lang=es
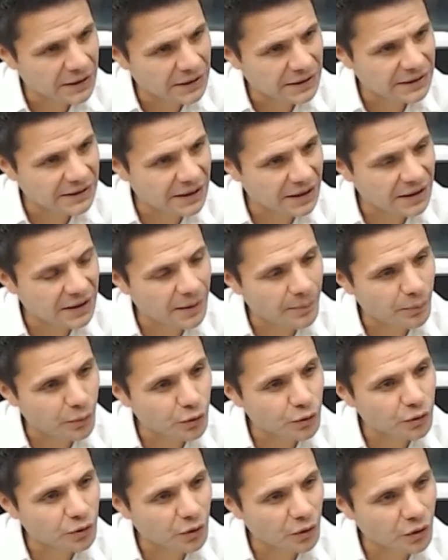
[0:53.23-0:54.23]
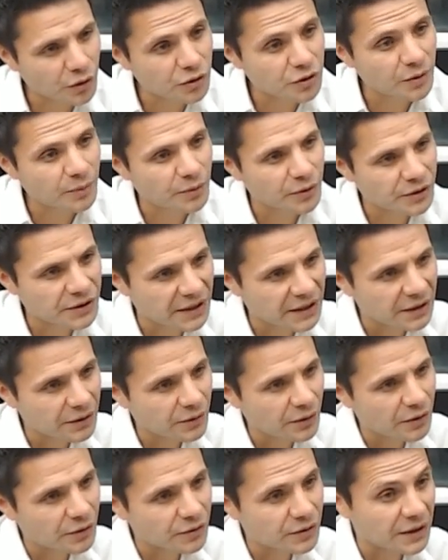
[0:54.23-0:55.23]
7.8%
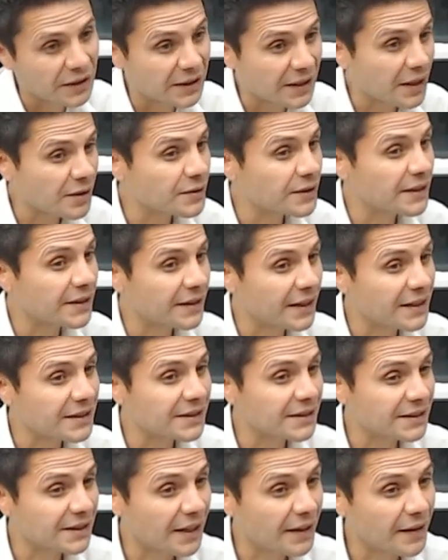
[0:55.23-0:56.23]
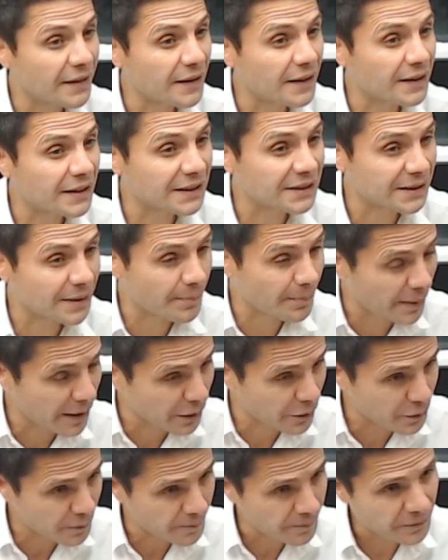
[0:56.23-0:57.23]
de los quiteños y quiteñas están en el
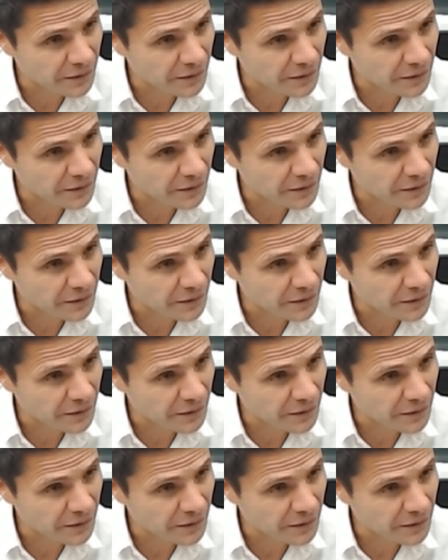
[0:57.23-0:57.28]
desempleo.